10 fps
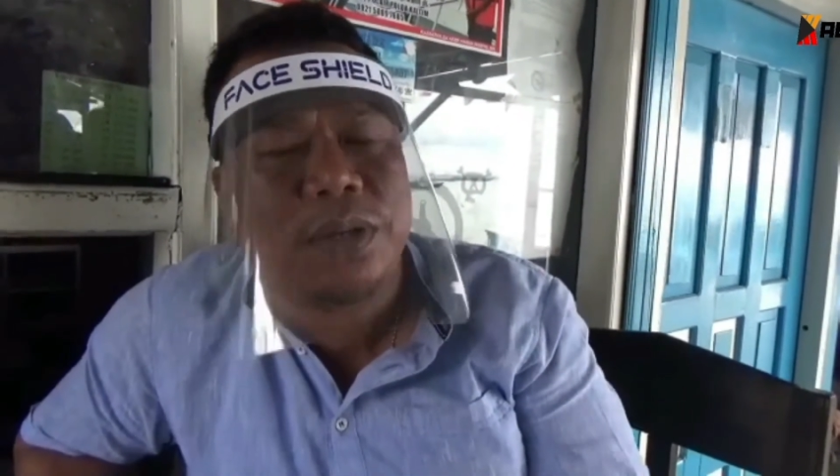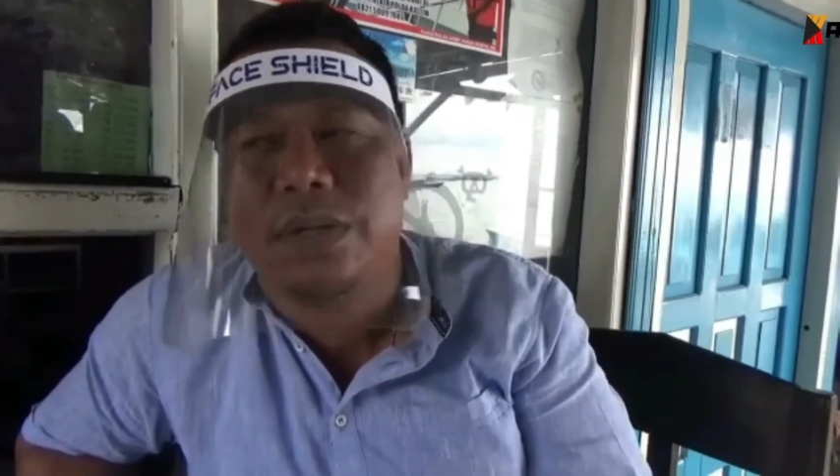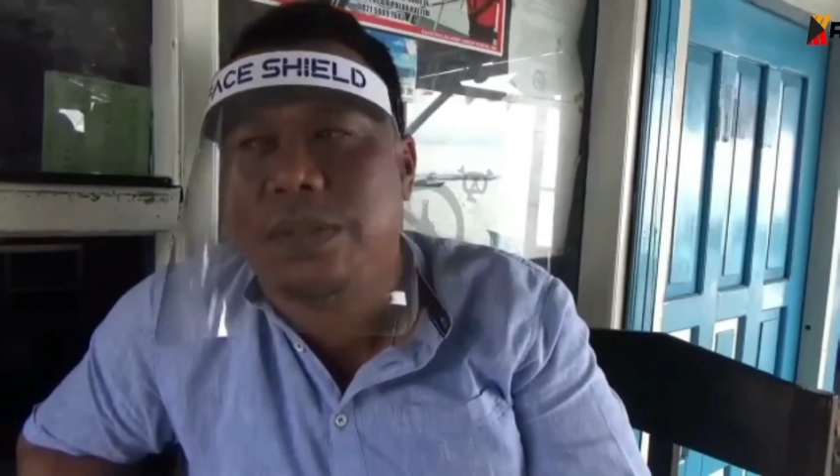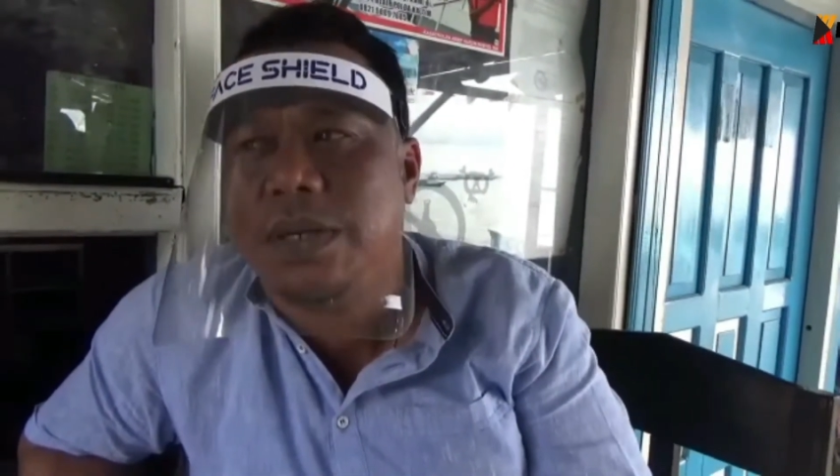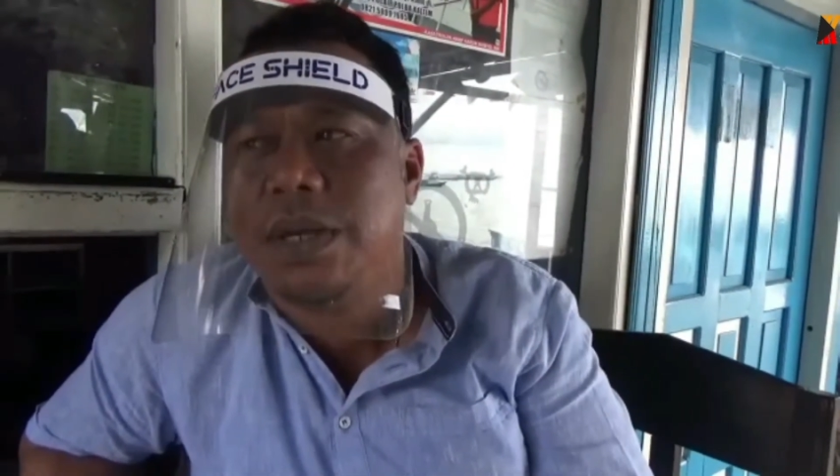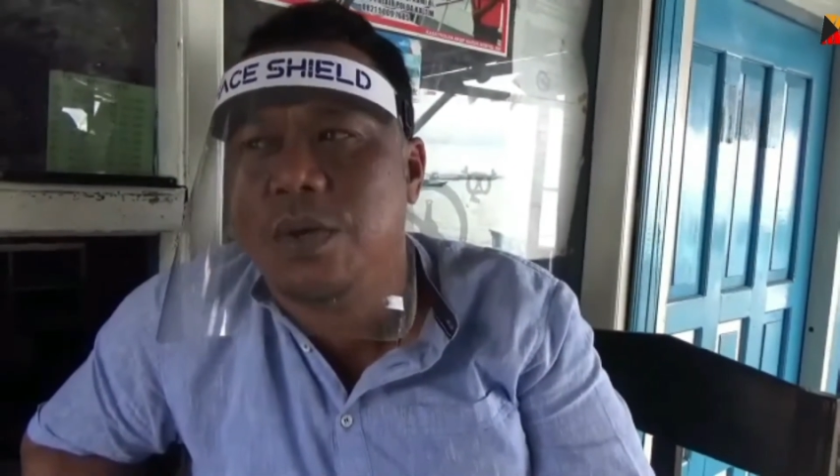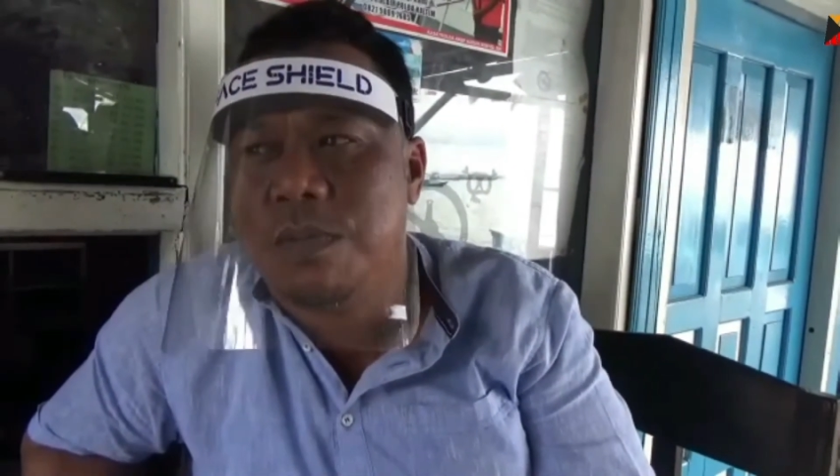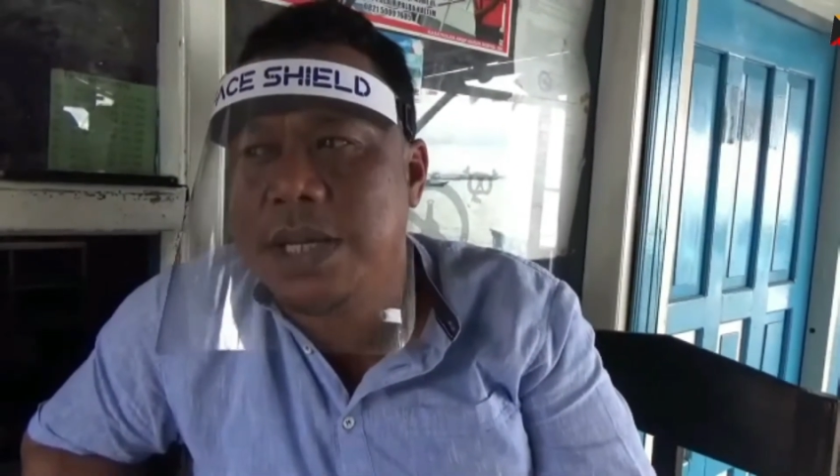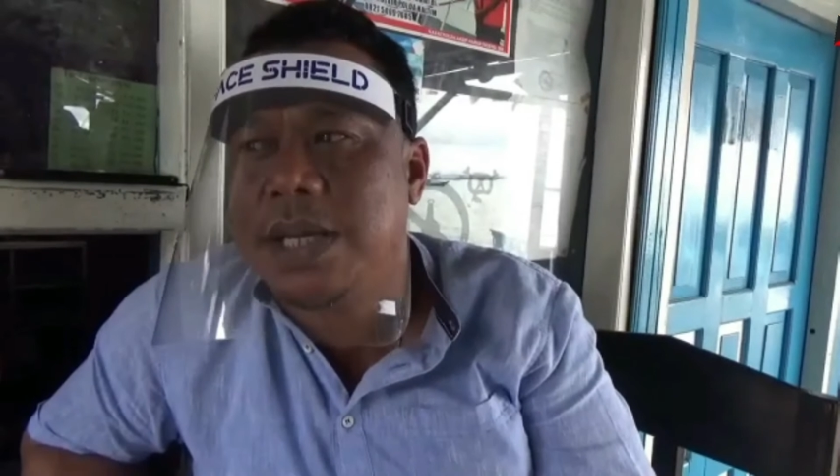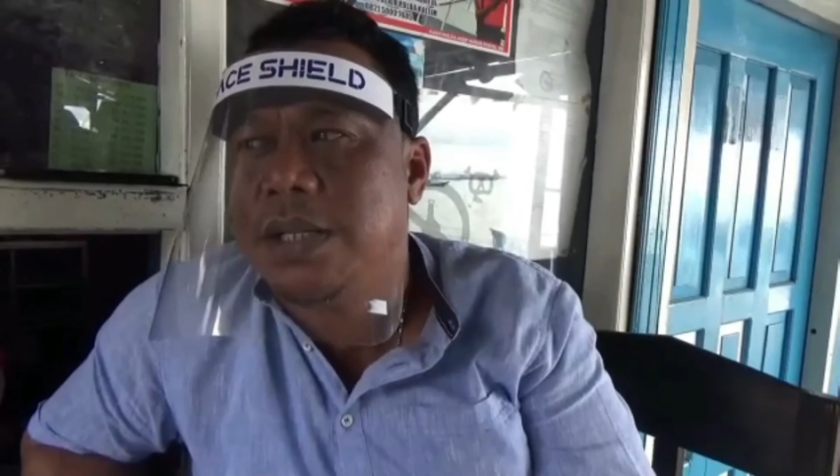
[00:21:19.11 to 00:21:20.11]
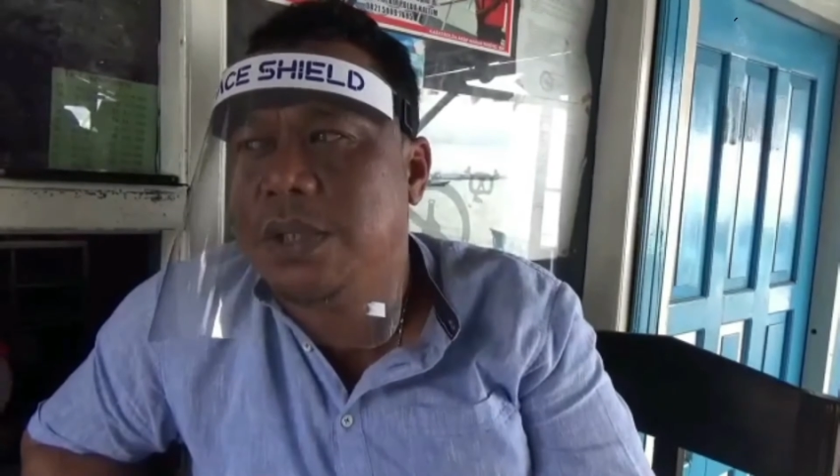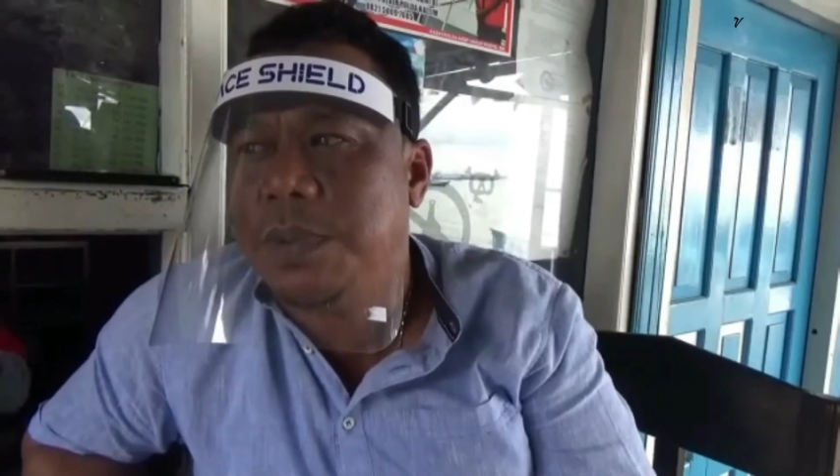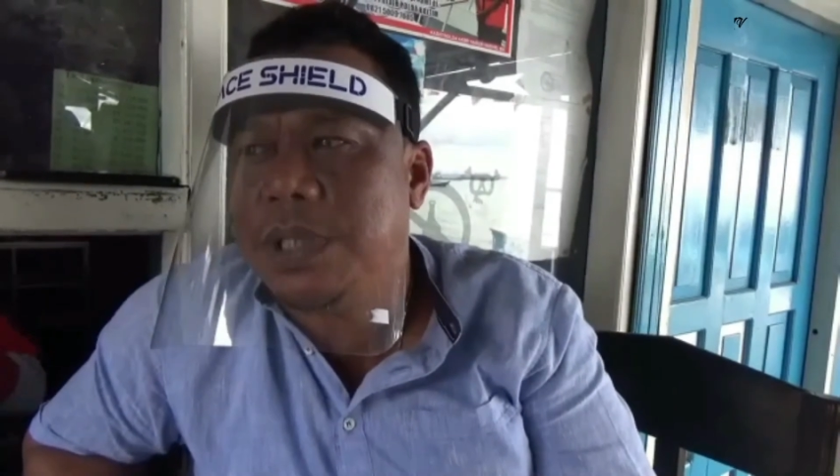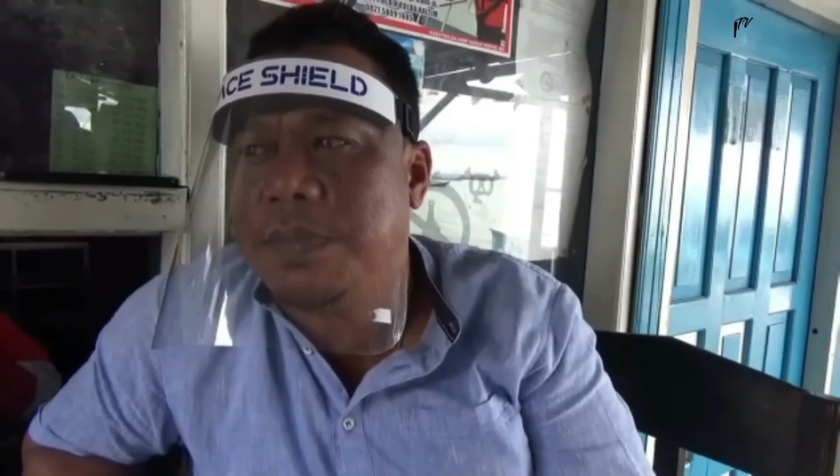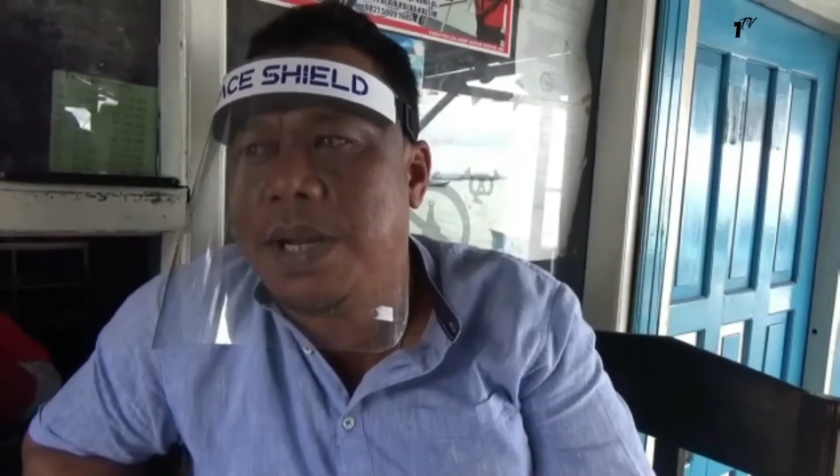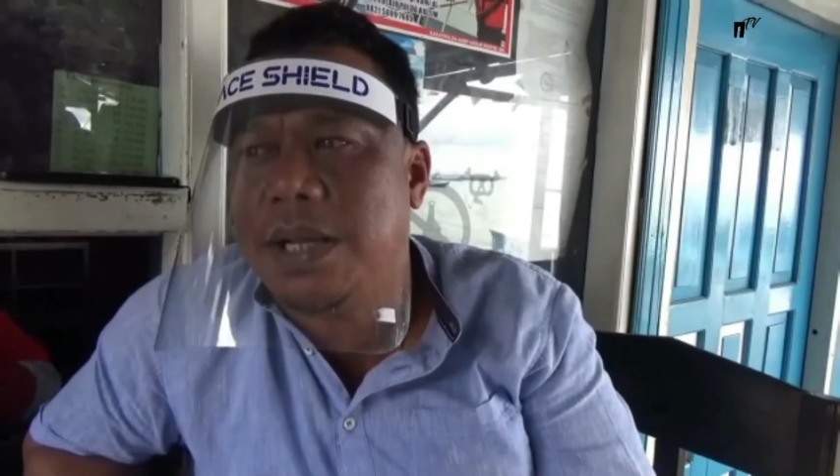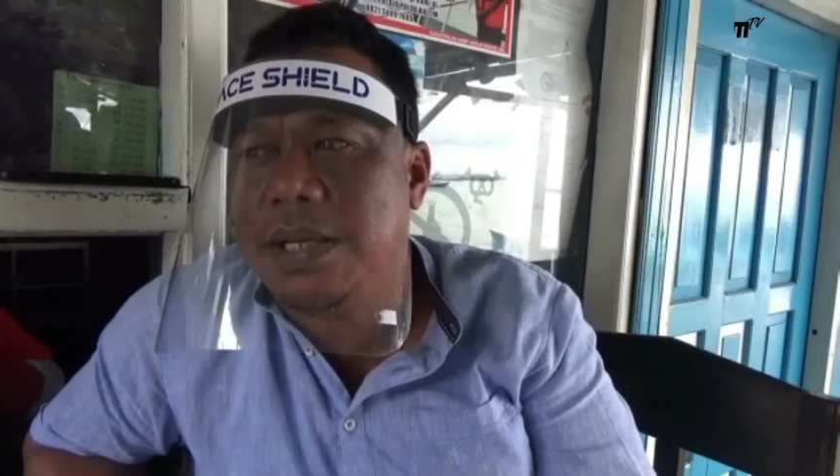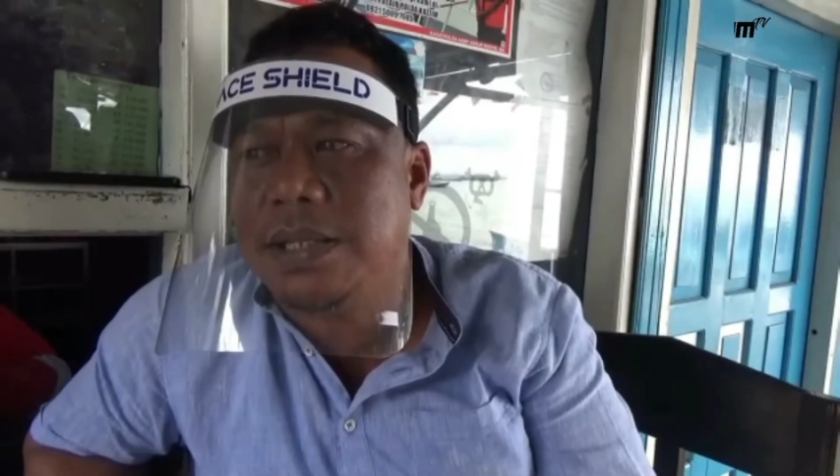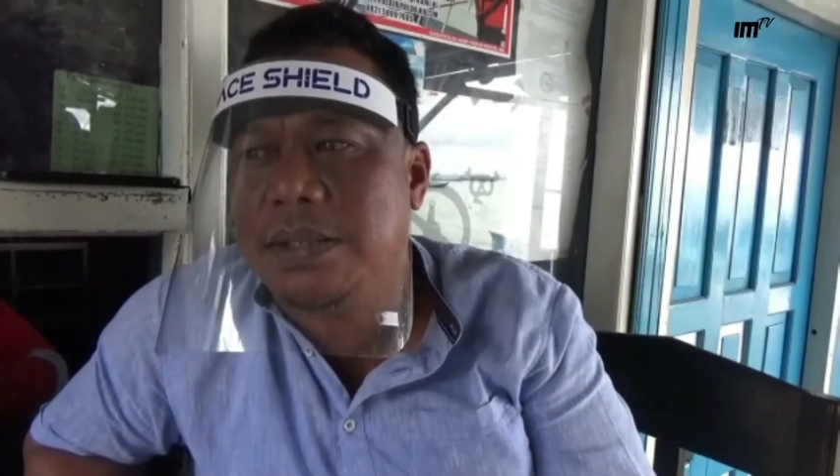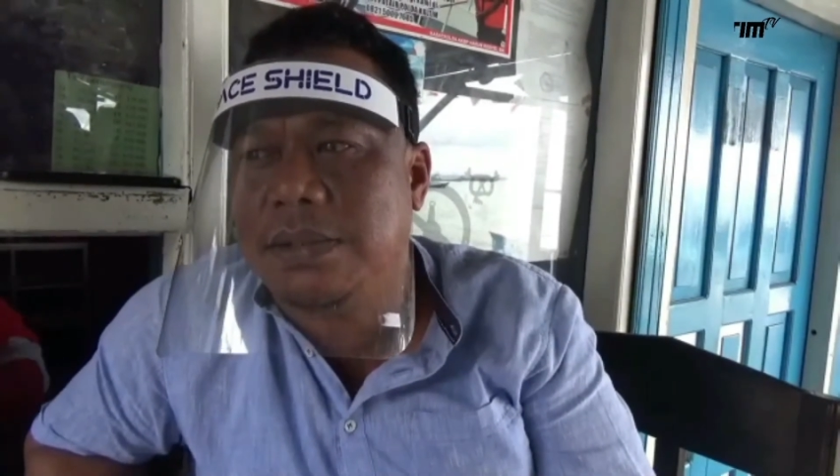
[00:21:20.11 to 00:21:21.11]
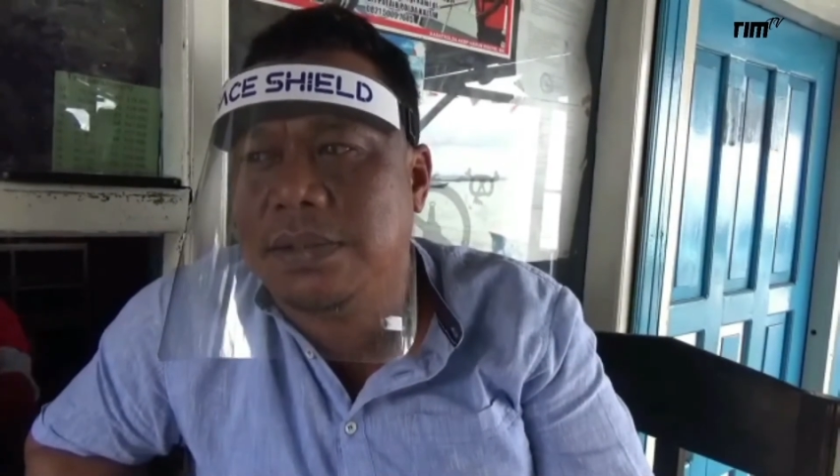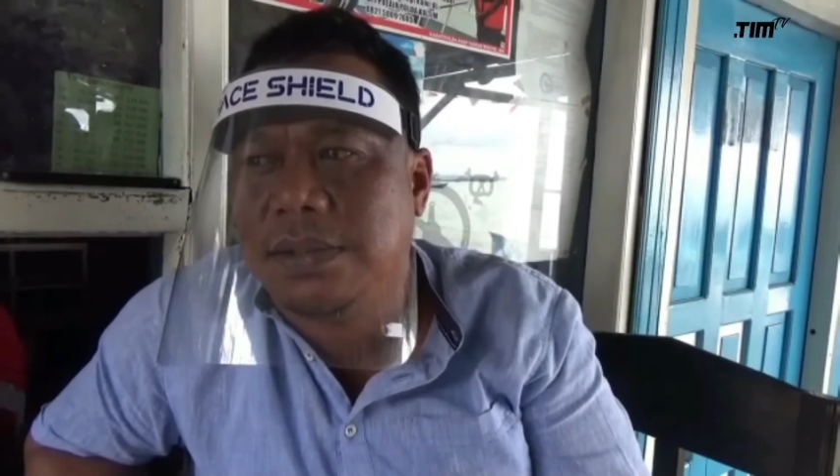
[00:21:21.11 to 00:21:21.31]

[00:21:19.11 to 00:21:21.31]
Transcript: Minggu itu ada lumayan itu penyeberangan itu.